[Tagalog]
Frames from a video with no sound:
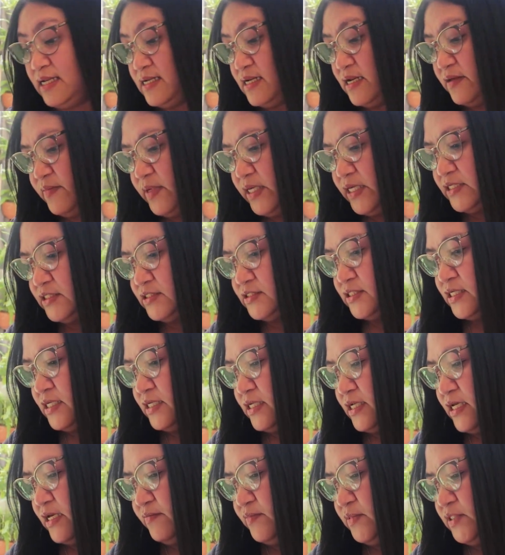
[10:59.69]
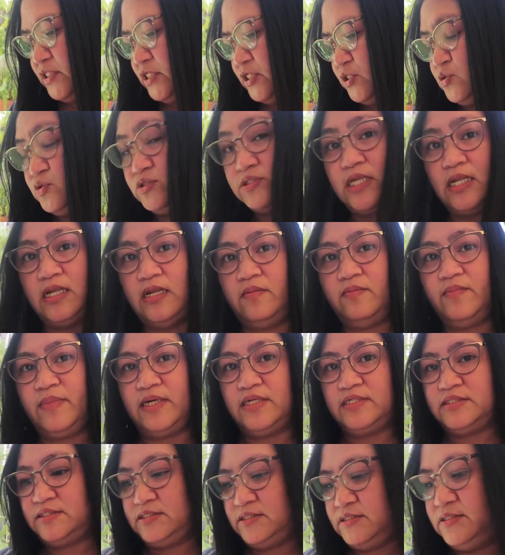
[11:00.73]
lamesa namin dito sa
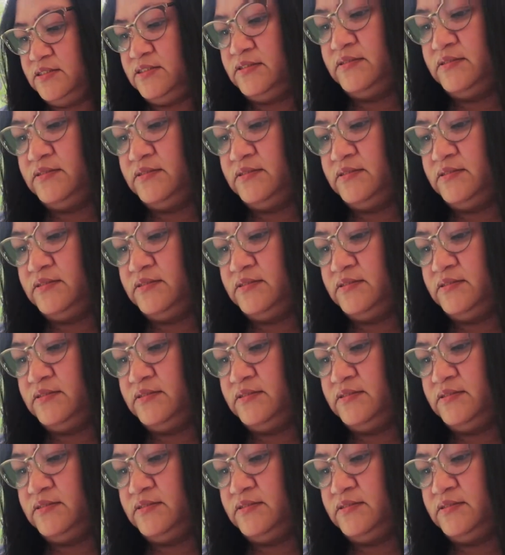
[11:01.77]
labas.